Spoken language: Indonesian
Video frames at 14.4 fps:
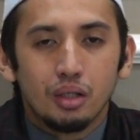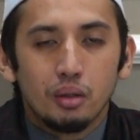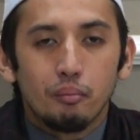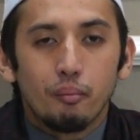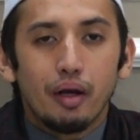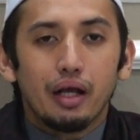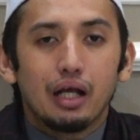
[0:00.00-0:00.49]

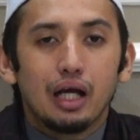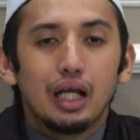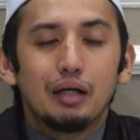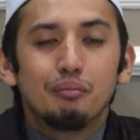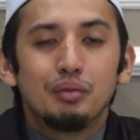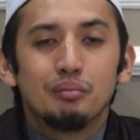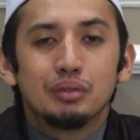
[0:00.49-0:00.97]
Mereka
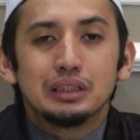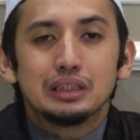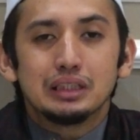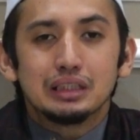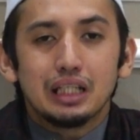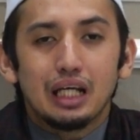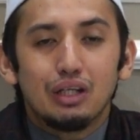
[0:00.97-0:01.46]
lebih
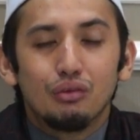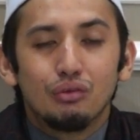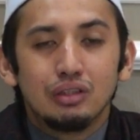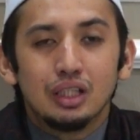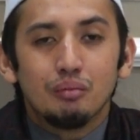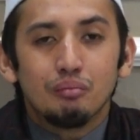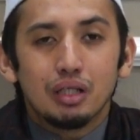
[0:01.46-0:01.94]
mencintai
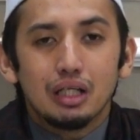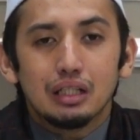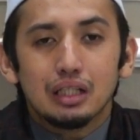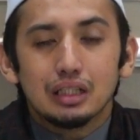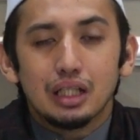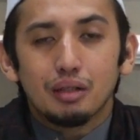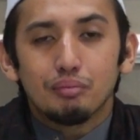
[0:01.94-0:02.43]
dunia
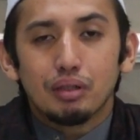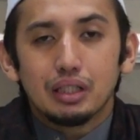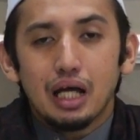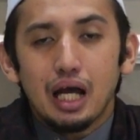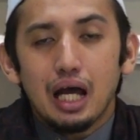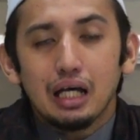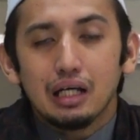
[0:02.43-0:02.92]
mereka
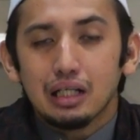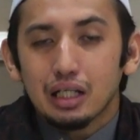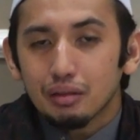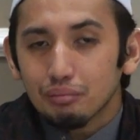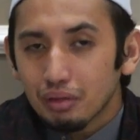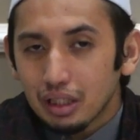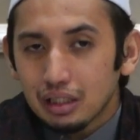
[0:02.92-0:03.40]
daripada
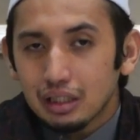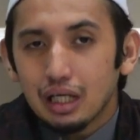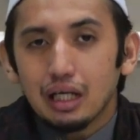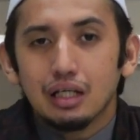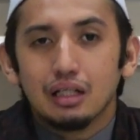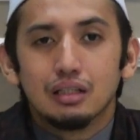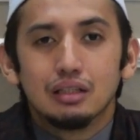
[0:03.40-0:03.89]
akhirat mereka.